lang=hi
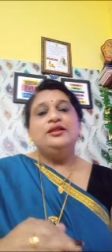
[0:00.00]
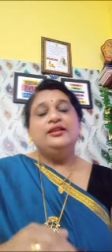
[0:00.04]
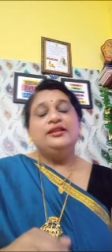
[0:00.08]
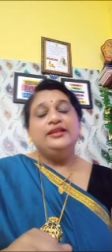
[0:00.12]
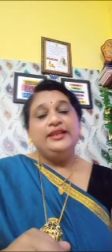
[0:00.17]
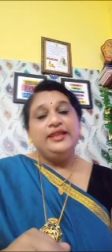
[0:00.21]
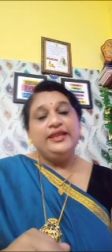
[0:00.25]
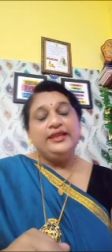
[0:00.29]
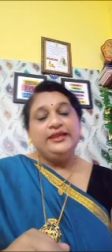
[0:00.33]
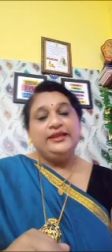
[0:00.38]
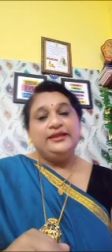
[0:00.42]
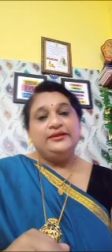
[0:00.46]

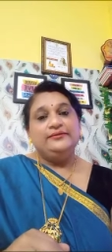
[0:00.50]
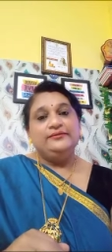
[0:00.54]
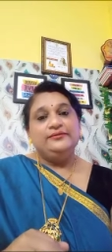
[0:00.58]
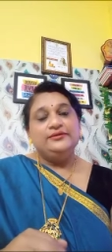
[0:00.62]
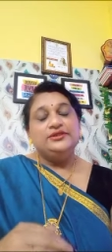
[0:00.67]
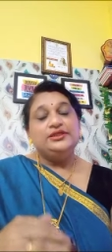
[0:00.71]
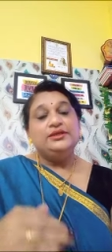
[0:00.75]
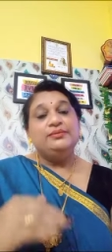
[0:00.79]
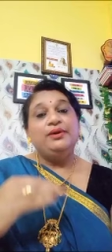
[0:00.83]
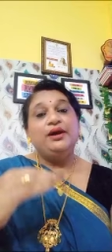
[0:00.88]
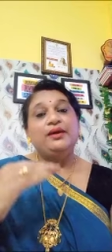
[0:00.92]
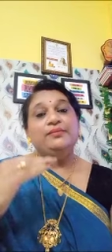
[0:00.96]
लेकिन
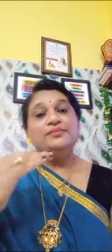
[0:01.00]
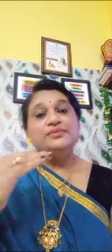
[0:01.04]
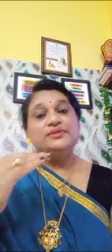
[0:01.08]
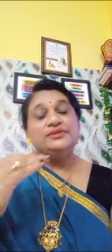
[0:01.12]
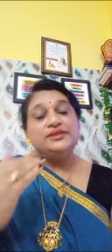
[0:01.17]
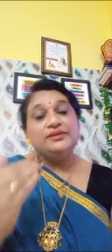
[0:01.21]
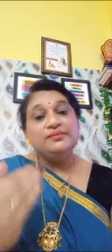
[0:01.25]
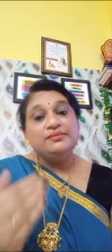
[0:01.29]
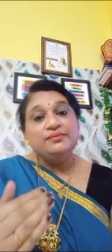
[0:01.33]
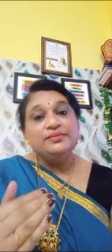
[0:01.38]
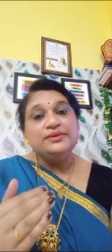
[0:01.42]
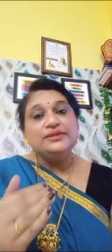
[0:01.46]
जब हम
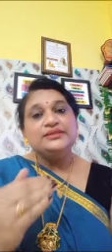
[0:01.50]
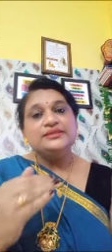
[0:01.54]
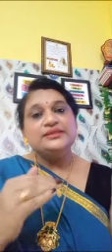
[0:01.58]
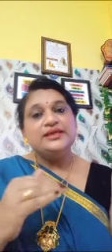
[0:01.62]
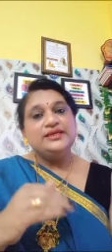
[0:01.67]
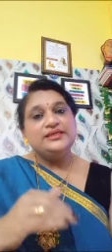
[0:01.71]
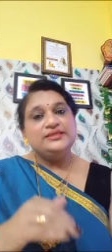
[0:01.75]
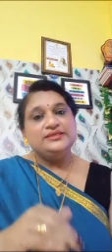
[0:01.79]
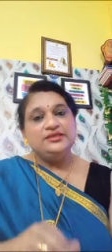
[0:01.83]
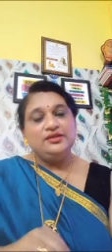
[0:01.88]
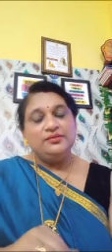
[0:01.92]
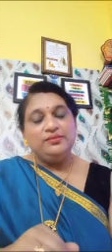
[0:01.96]
सिंबल्स
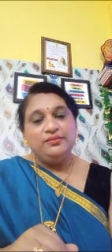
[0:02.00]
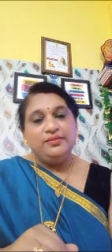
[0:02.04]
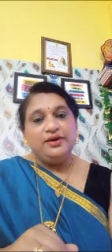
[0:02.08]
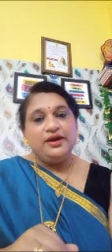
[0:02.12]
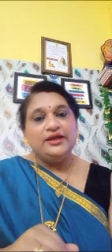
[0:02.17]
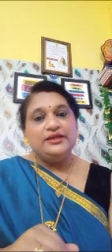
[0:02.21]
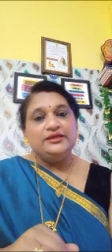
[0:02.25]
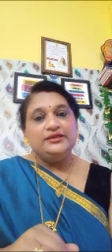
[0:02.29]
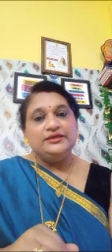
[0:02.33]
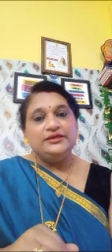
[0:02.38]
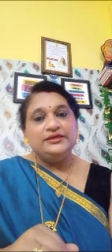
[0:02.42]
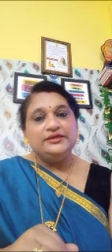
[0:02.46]
का
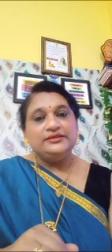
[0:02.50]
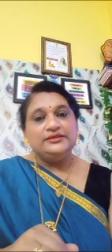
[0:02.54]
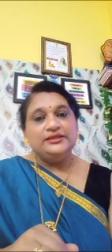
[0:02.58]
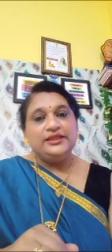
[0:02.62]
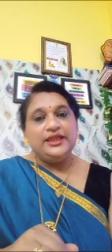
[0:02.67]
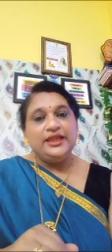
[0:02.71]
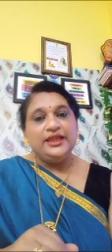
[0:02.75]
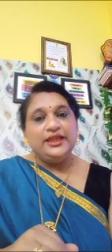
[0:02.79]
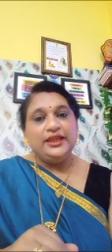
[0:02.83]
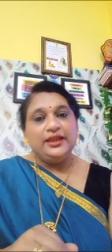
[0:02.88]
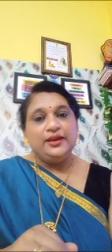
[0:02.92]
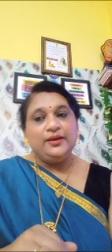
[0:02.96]
इस्तेमाल
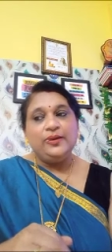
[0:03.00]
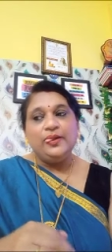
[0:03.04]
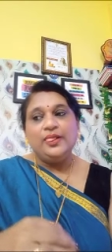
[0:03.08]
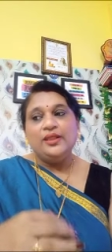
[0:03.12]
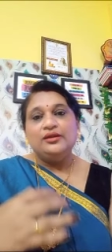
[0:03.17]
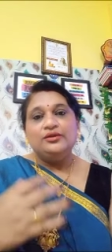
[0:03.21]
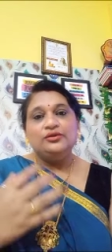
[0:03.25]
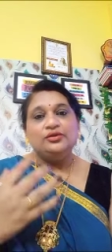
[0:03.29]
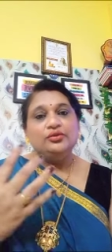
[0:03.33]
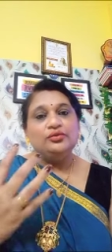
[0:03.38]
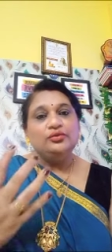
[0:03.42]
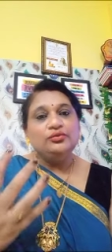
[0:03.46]
करते हैं
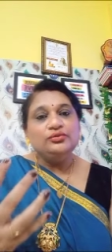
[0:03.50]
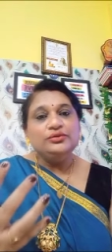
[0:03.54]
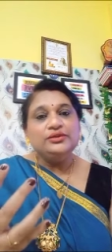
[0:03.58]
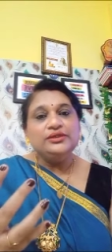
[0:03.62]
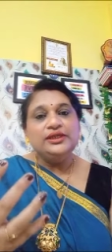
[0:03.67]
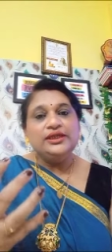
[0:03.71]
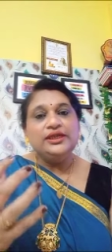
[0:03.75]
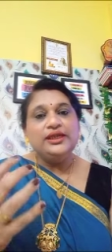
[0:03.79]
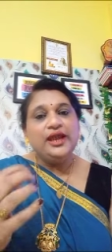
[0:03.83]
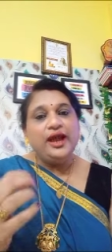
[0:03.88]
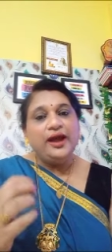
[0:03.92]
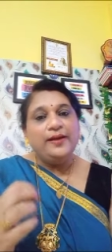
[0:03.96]
तो
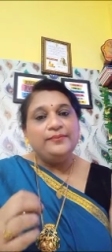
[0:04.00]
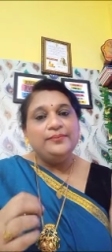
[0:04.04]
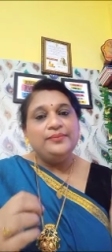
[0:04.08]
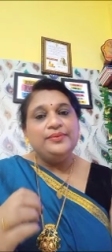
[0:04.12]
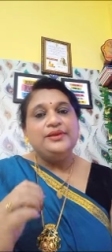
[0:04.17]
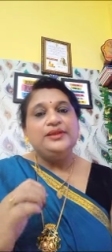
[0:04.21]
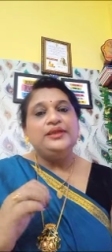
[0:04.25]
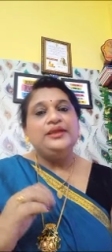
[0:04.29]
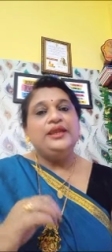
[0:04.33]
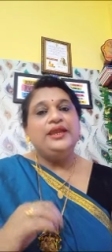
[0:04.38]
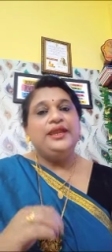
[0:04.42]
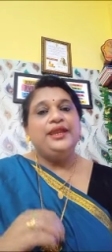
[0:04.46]
उनकी
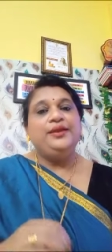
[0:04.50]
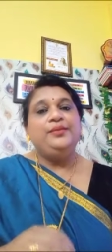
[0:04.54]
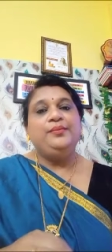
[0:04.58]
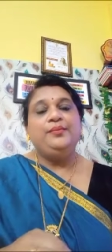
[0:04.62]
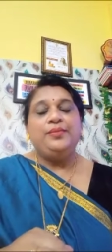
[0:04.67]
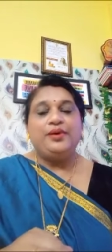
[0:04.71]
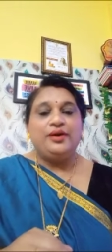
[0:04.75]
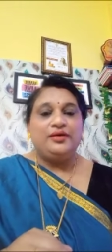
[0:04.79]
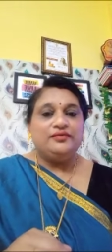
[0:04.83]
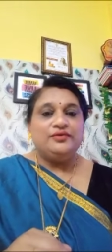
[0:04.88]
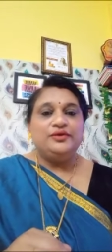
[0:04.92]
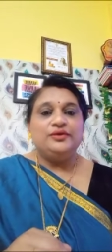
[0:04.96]
अपनी एक
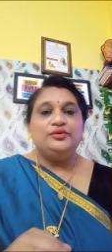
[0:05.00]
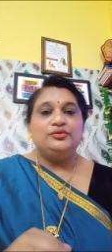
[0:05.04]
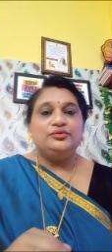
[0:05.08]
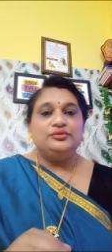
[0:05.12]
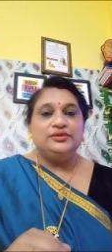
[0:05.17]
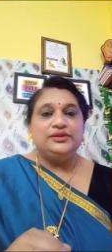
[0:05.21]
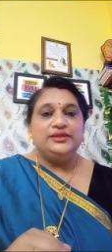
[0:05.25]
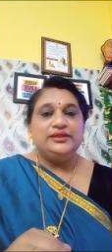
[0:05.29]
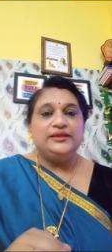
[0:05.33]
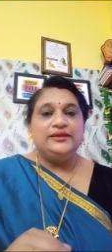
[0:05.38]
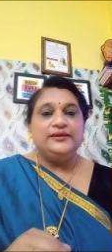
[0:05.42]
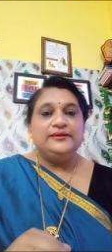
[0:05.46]
पावर
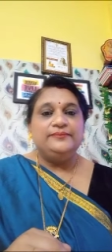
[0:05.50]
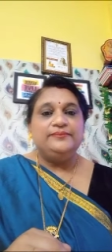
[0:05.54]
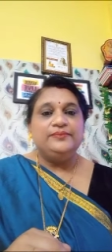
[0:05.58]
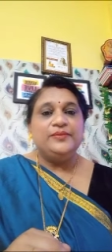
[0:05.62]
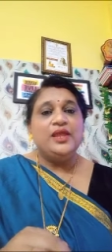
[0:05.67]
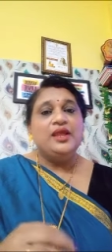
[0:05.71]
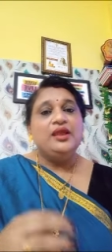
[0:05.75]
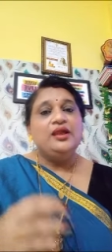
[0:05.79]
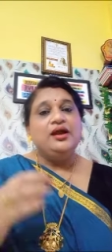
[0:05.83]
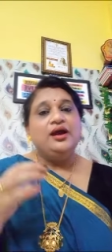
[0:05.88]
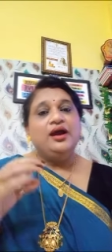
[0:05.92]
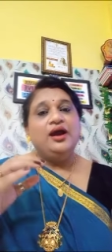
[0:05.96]
होती है
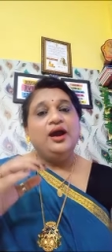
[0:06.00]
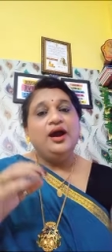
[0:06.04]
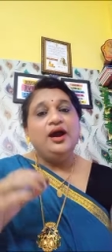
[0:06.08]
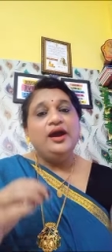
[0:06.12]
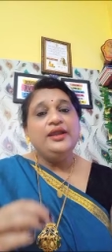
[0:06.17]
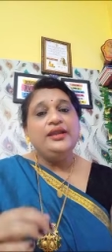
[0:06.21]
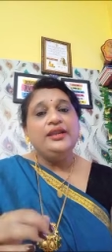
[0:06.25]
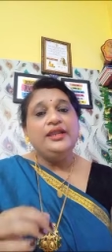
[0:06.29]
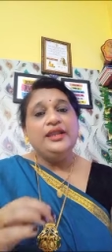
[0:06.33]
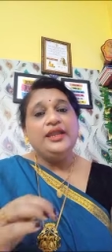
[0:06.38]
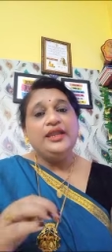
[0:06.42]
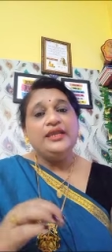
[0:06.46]

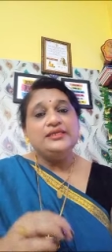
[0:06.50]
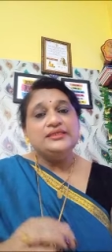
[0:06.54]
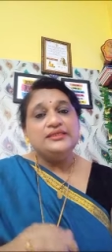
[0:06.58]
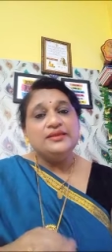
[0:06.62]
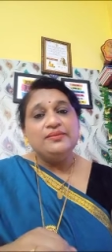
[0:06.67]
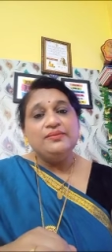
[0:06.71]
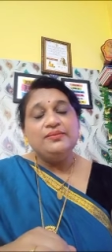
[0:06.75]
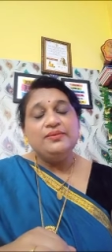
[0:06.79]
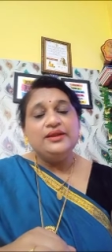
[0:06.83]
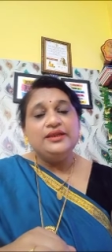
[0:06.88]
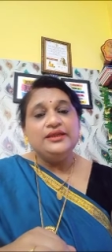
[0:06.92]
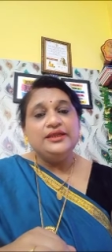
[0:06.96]
हर एक
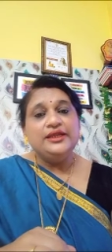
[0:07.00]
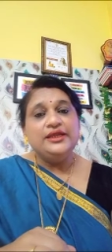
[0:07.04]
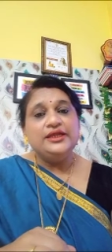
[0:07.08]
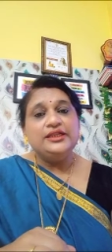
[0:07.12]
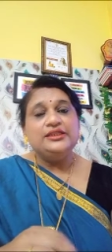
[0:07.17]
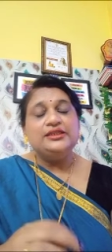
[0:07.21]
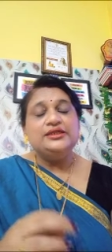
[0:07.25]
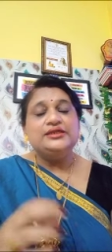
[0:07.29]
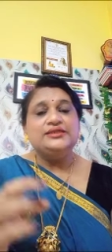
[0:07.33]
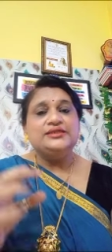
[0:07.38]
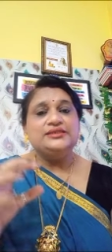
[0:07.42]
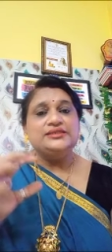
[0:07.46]
सिंबल के
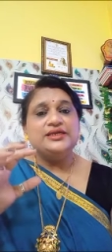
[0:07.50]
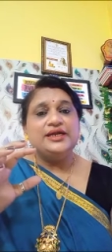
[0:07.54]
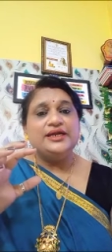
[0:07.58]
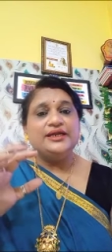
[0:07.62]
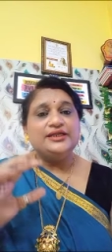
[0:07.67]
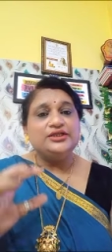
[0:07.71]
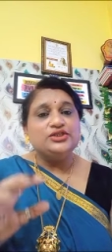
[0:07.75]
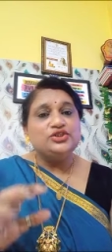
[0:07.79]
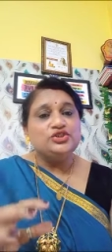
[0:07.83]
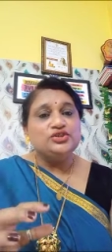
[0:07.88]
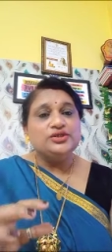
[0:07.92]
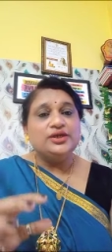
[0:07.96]
अंदर
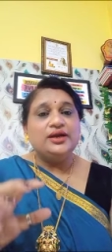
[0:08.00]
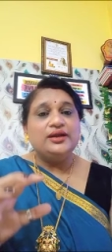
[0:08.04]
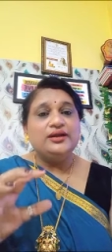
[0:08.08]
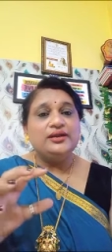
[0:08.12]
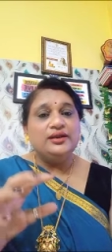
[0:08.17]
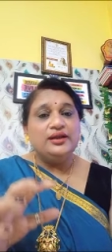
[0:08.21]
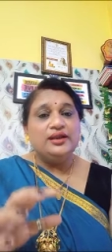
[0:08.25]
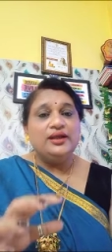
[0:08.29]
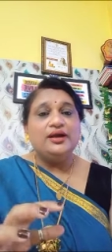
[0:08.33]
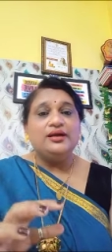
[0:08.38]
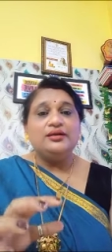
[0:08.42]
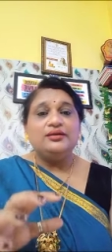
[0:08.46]
साढ़े चार
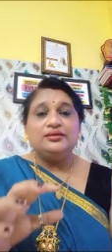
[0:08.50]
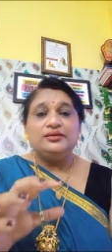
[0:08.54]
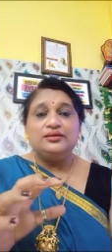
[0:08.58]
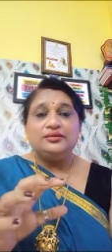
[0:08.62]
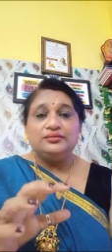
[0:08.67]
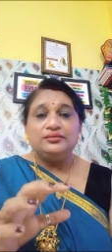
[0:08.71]
लाख